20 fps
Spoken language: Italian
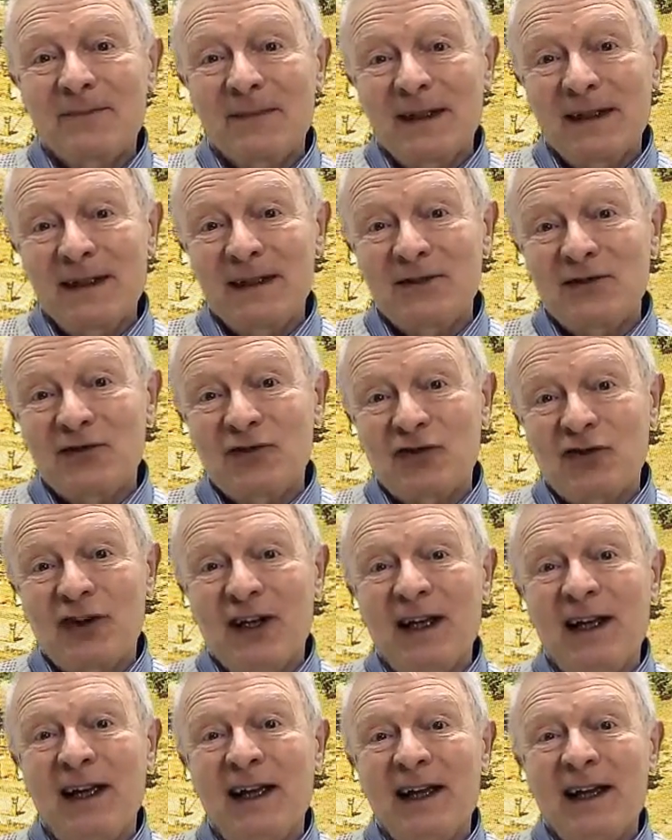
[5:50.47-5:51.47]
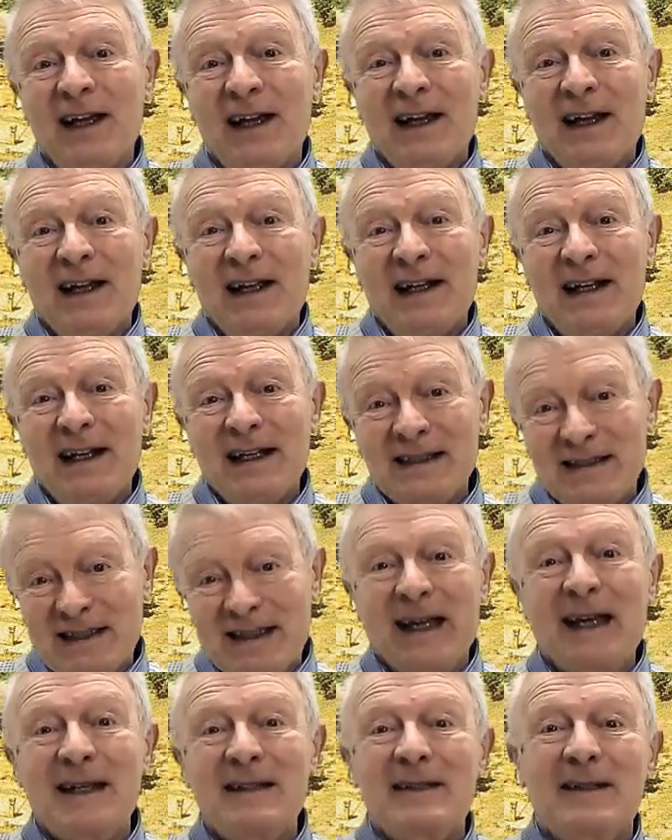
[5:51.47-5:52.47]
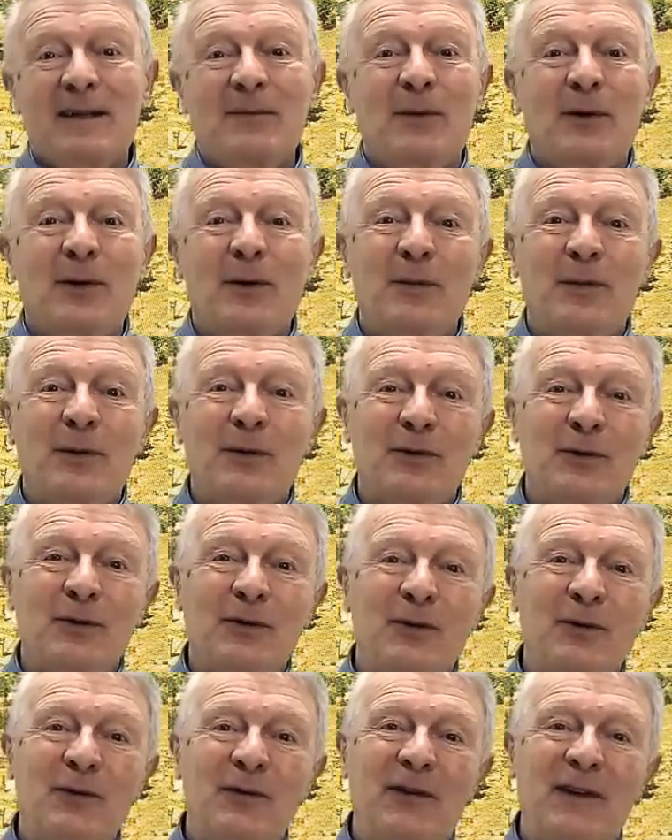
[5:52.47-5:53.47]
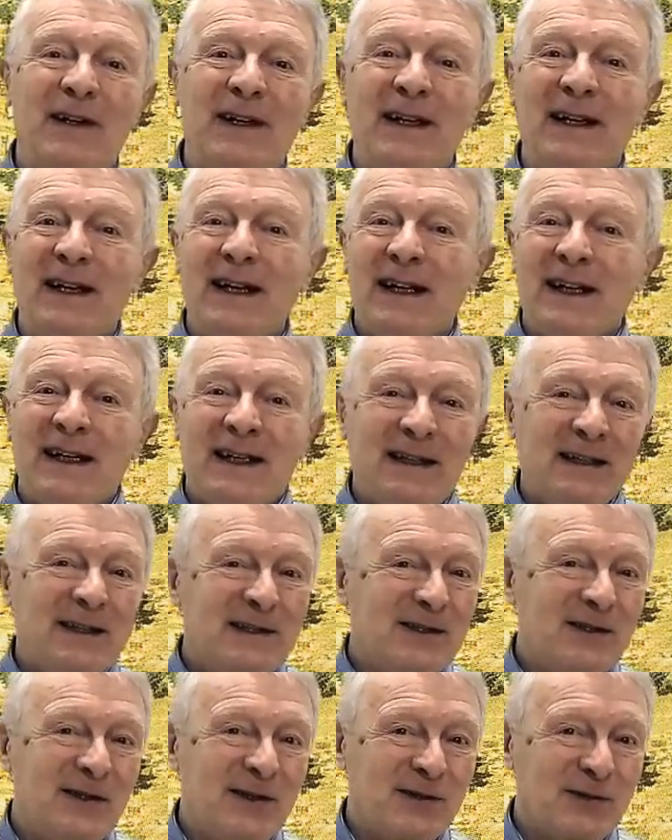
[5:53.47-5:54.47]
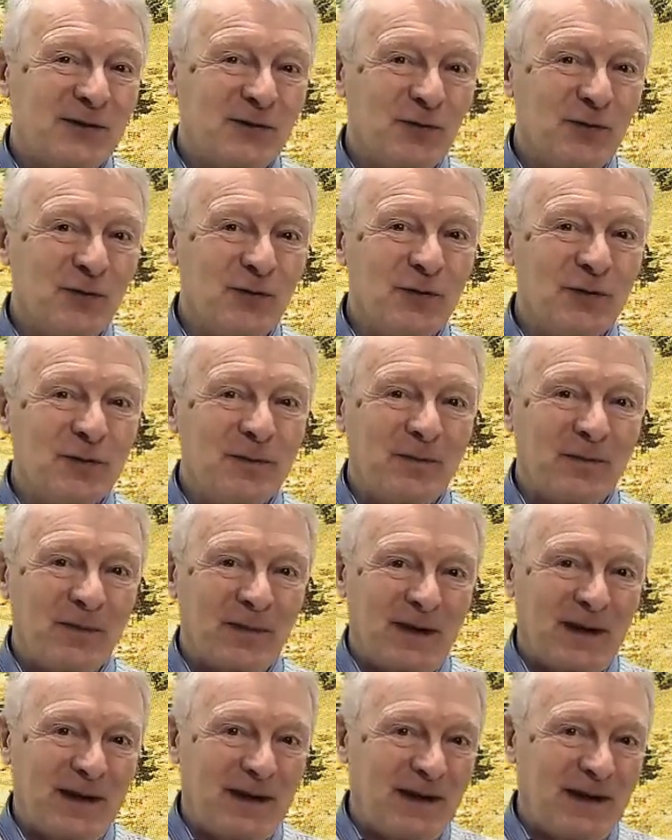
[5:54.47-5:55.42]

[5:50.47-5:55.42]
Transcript: e c'è la stanza proprio dove eh, Gesù